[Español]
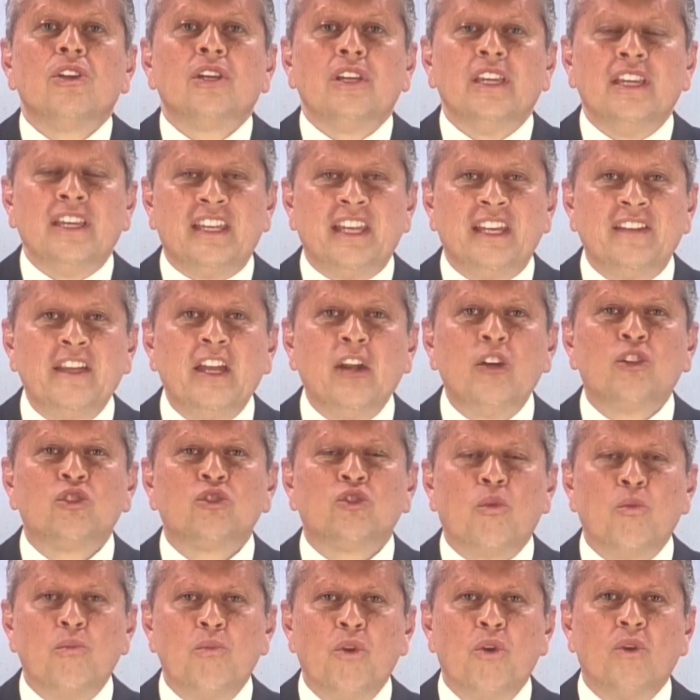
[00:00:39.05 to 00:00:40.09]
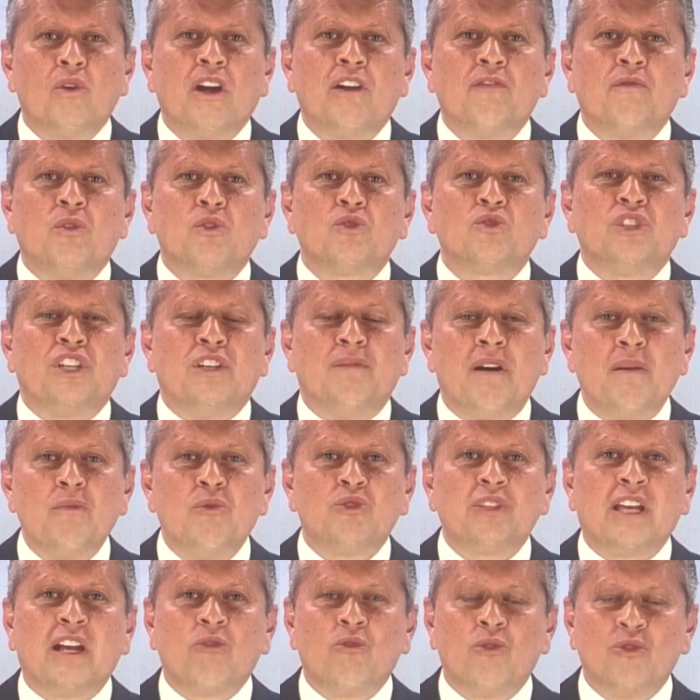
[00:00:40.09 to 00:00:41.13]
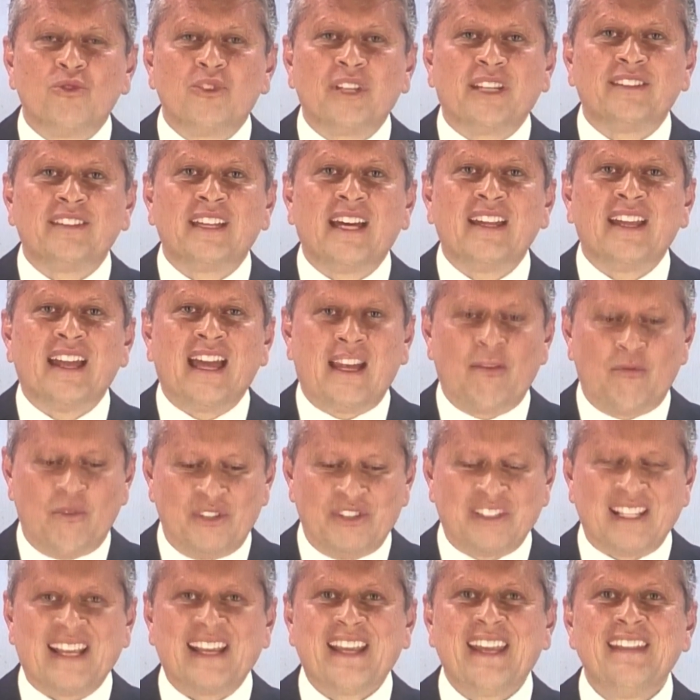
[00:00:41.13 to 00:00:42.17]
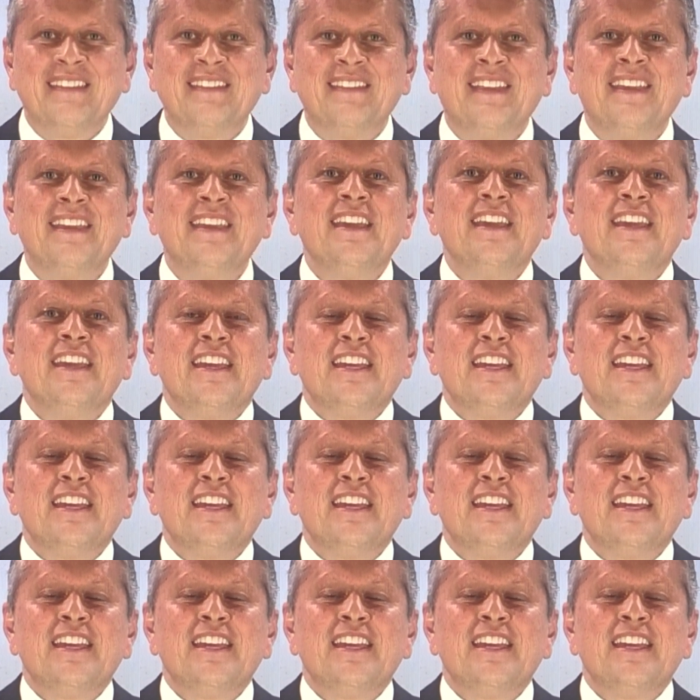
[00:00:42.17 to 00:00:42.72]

ingenieros topógrafos y vamos a contratar a nuestra gente